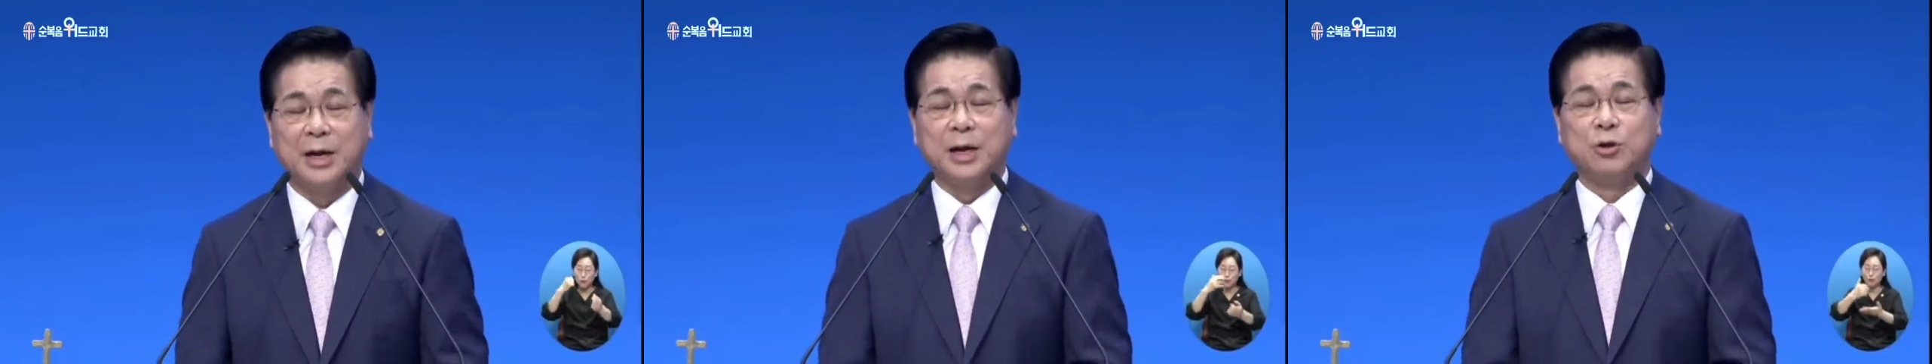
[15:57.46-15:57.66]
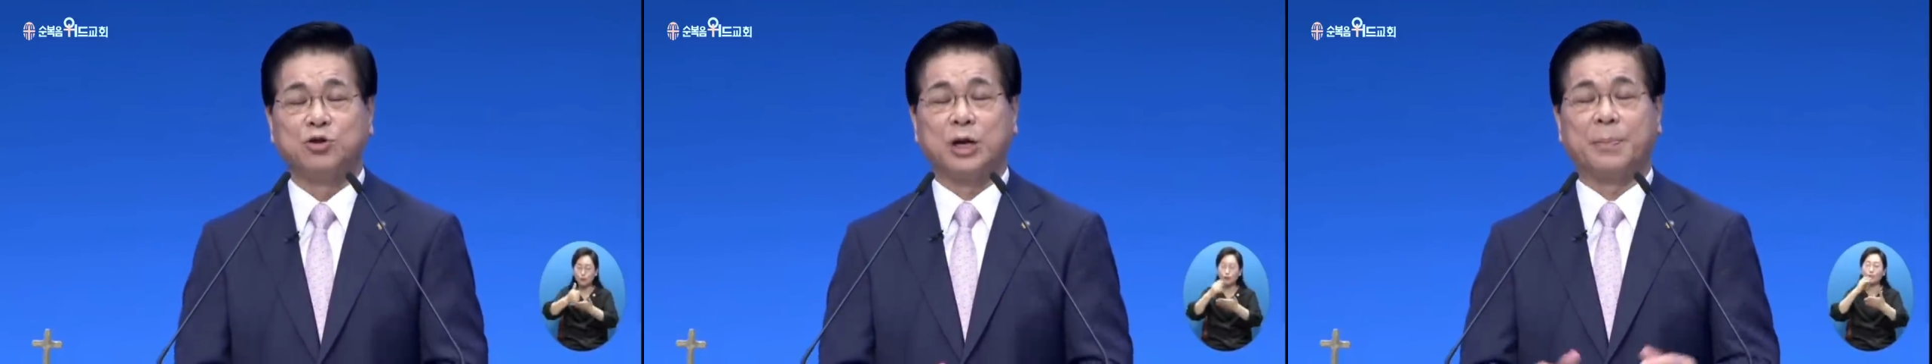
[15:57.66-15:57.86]

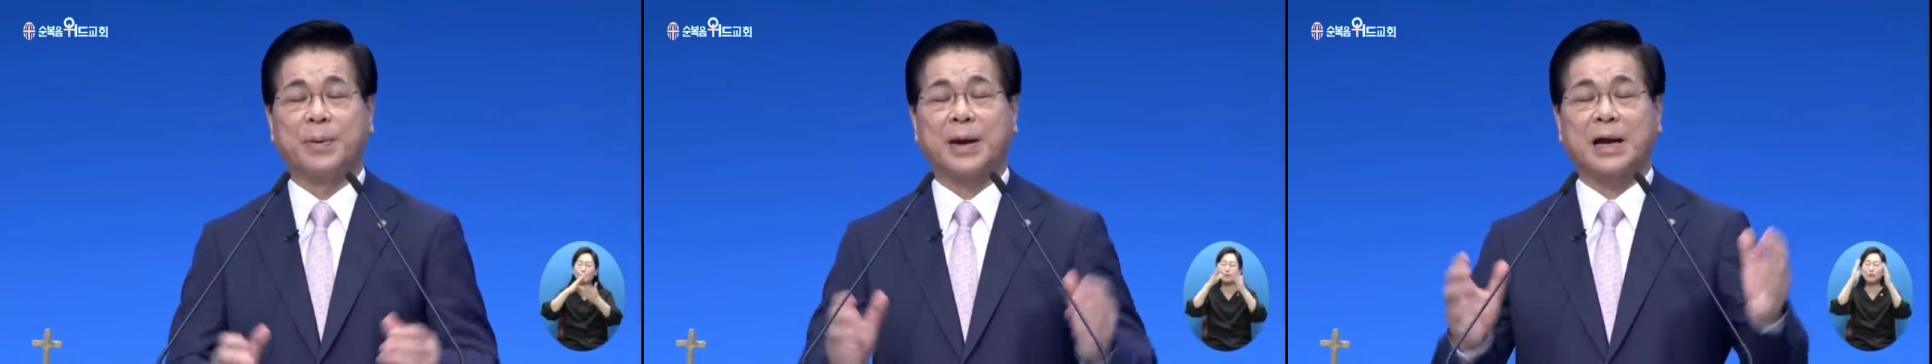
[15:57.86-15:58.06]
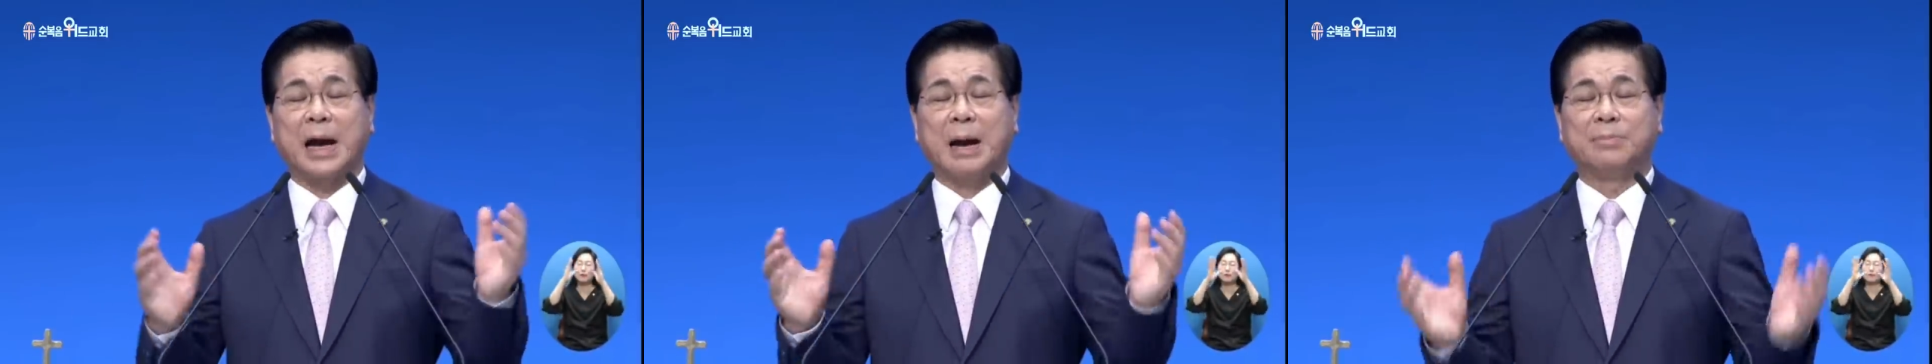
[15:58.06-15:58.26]
주
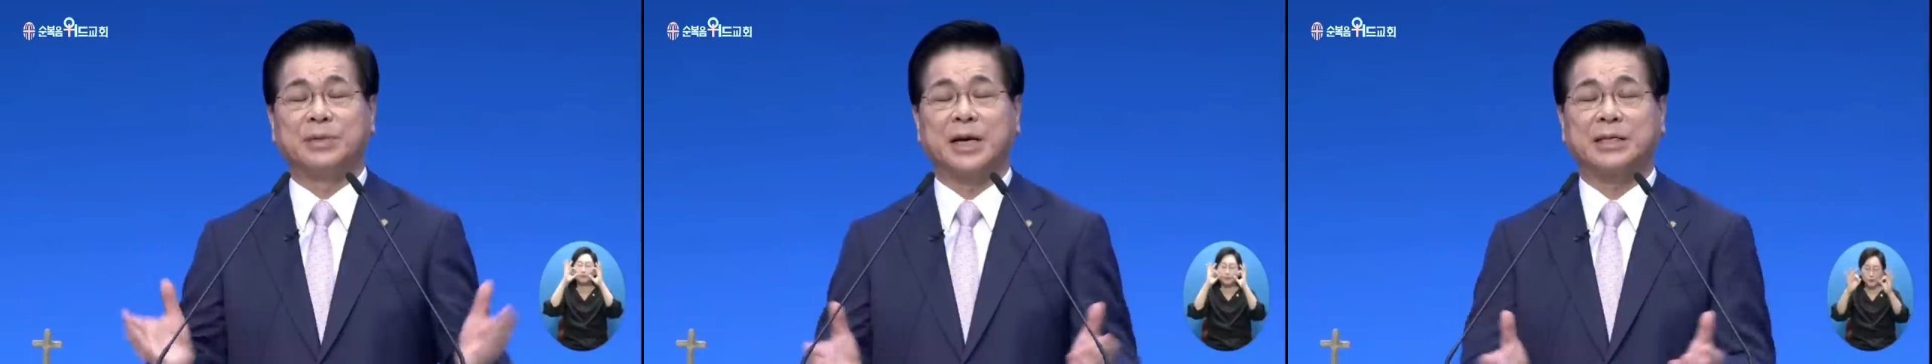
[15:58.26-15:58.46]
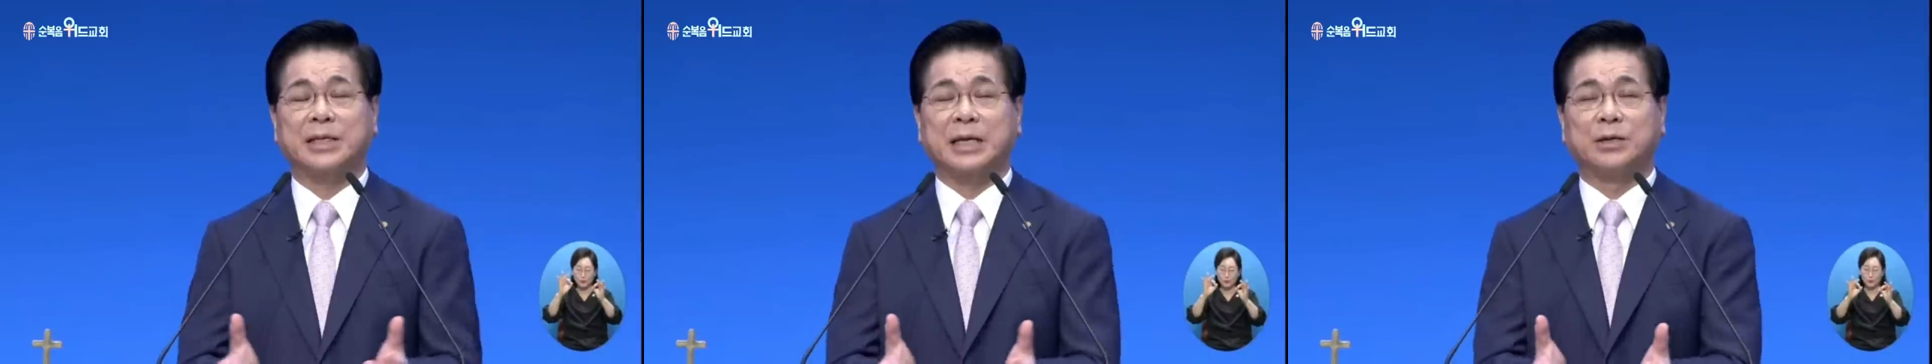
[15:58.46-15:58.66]
앞에
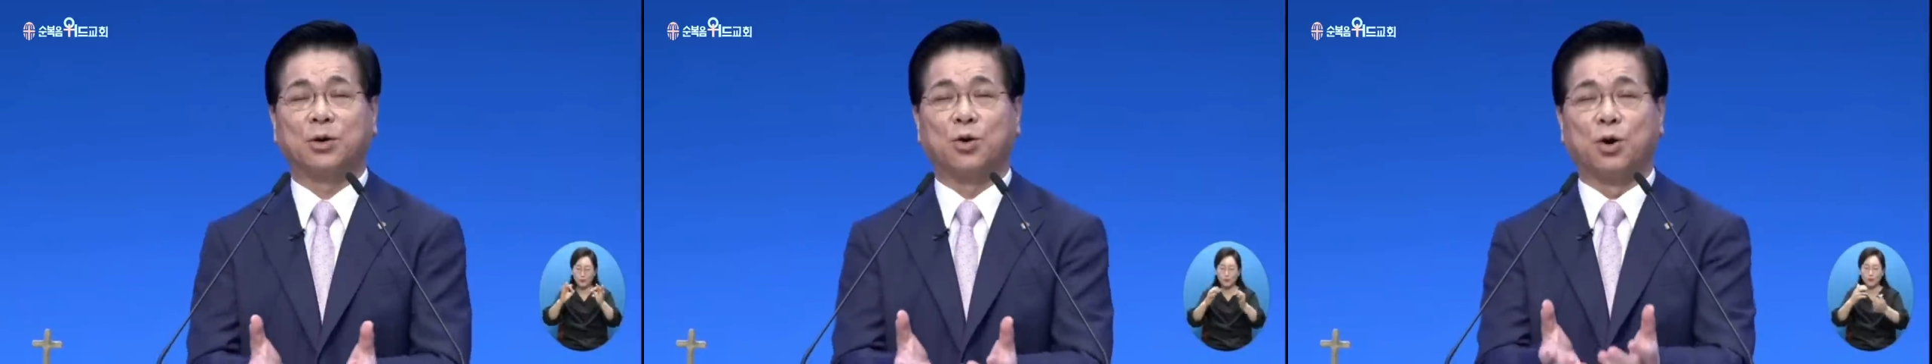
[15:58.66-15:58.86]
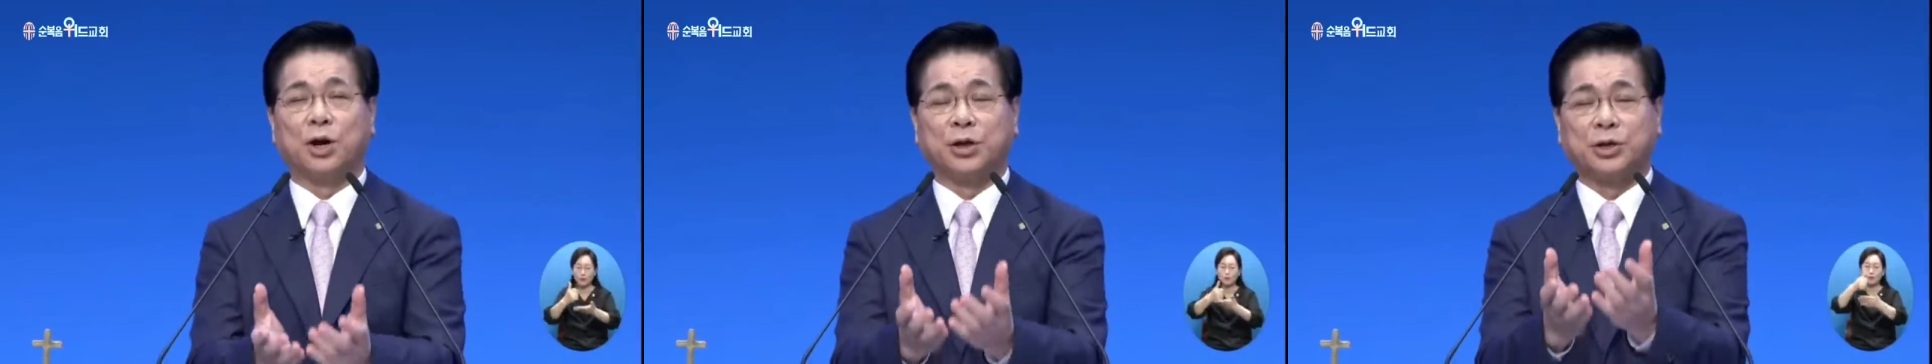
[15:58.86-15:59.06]
감사의 찬송을
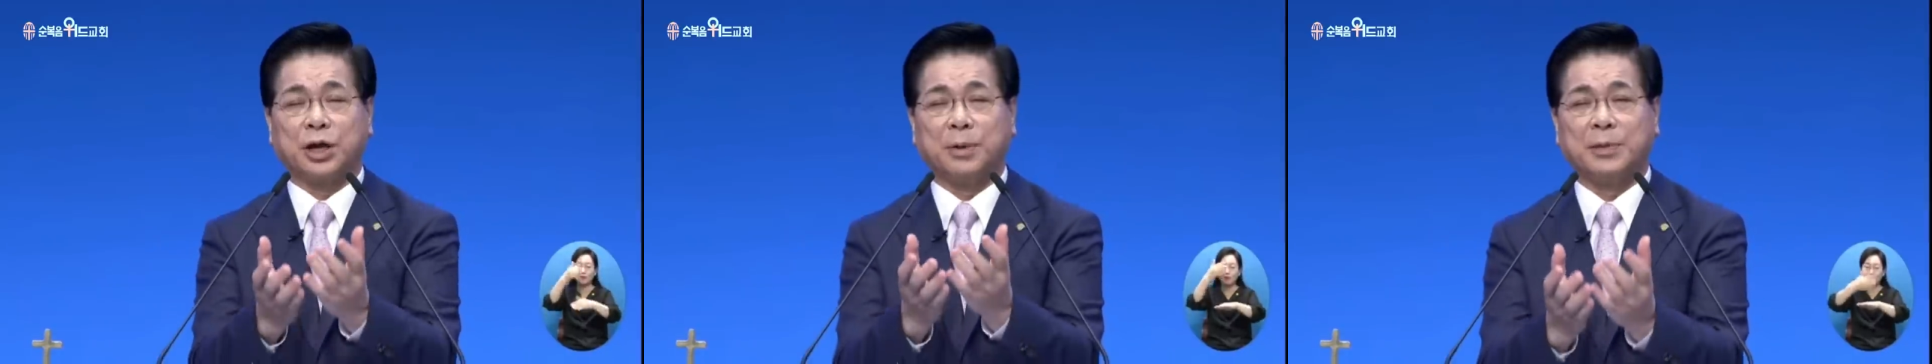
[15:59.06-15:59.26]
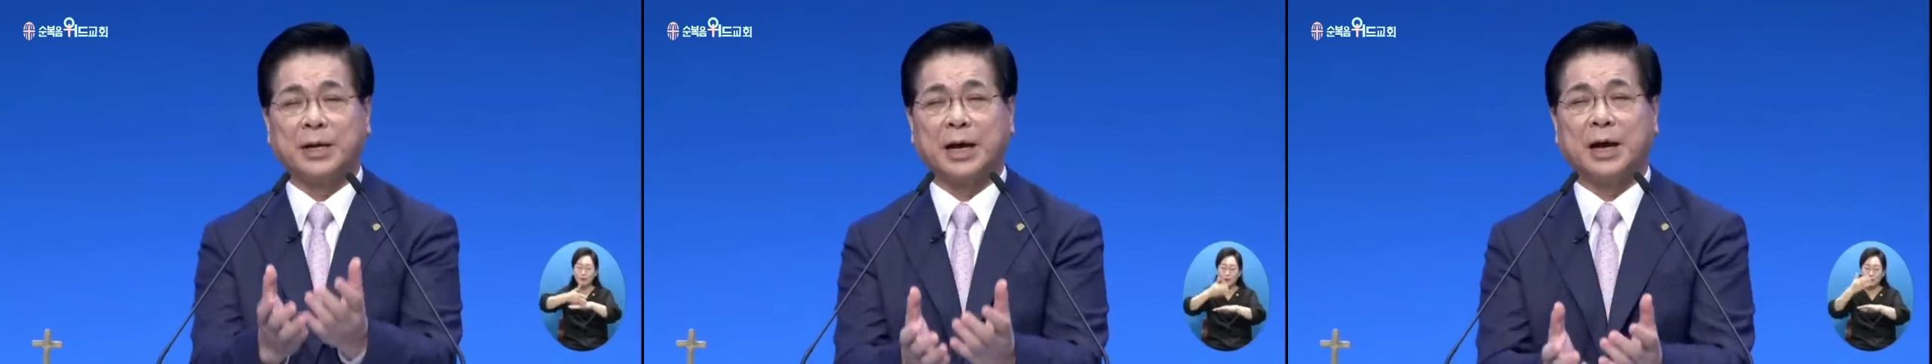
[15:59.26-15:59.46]

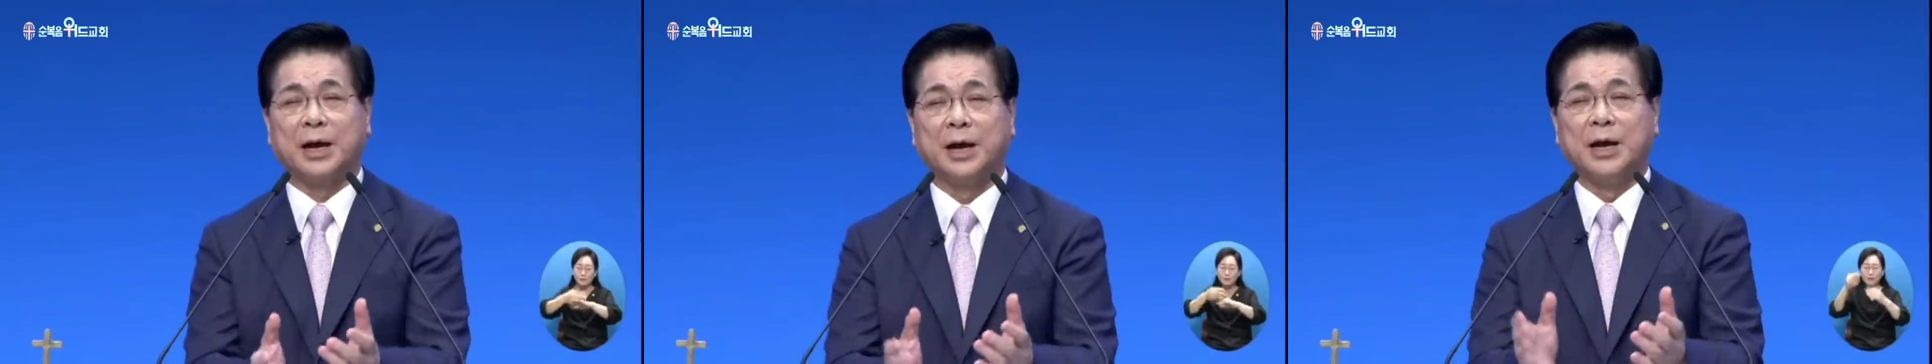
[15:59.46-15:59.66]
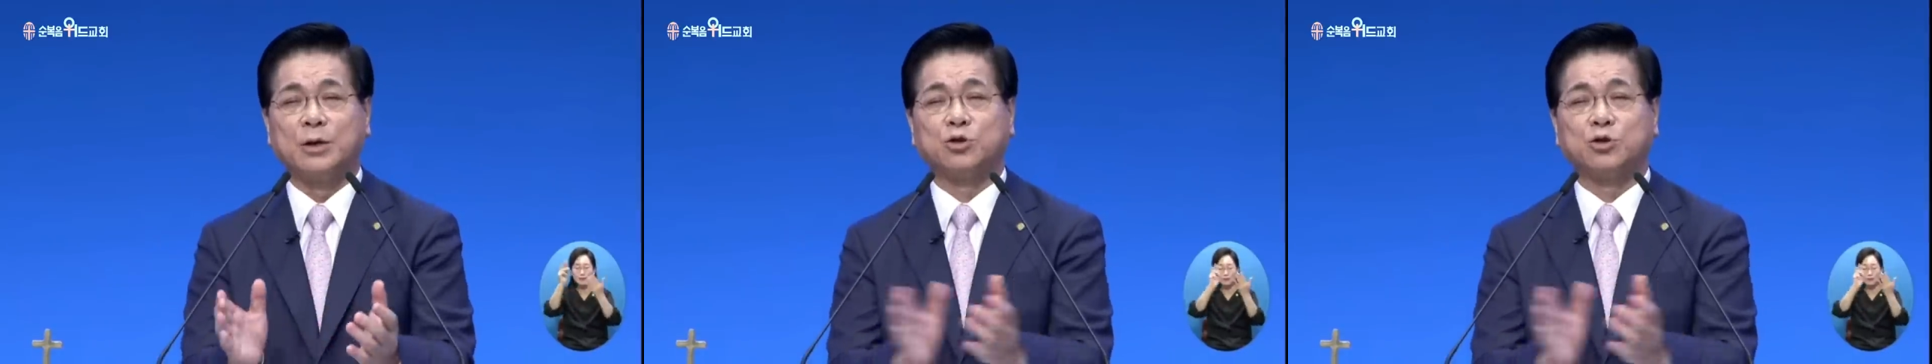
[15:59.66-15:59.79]
올려드립니다.